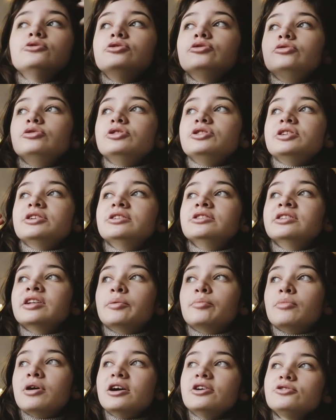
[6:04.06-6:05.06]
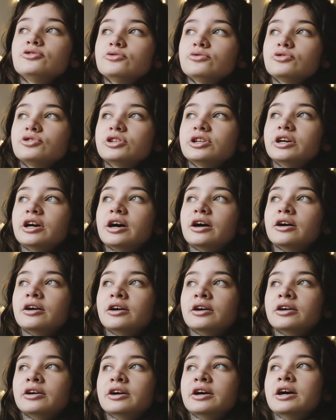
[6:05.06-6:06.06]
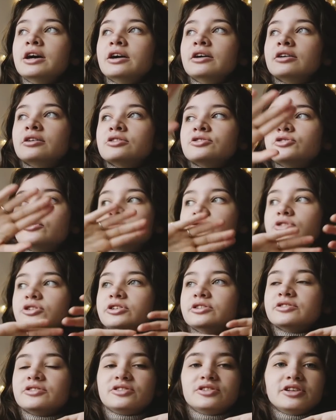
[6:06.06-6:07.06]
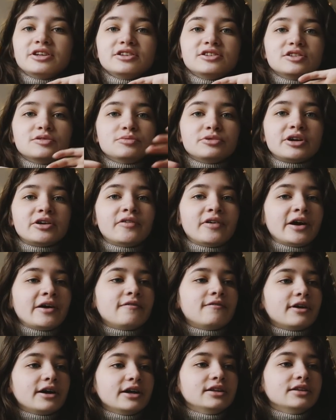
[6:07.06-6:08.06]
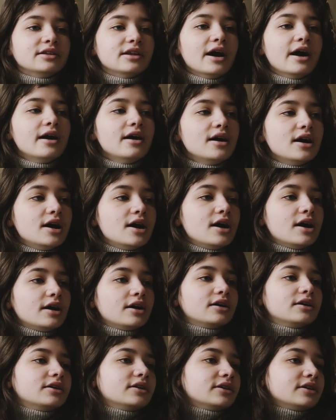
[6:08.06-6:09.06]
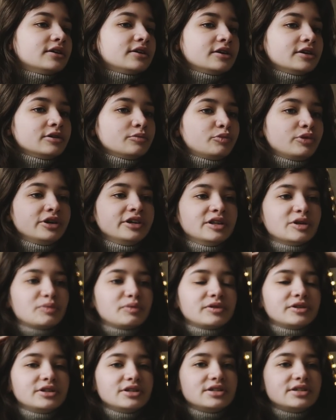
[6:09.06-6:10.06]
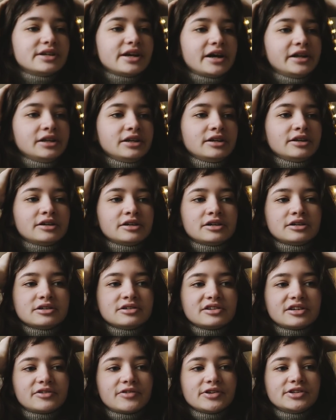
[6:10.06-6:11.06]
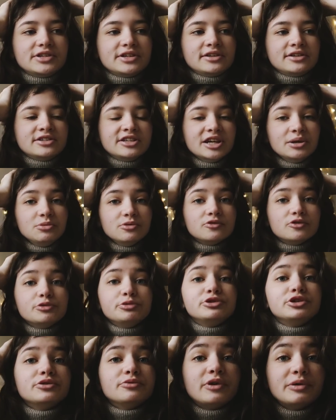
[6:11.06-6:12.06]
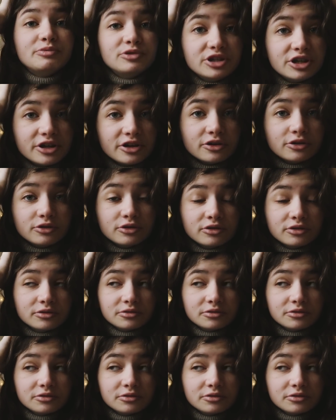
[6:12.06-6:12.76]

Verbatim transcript: люди улетели на Марс уже, а, а, случилась Третья мировая война, а, инопланетяне захватили Землю. В общем, вообще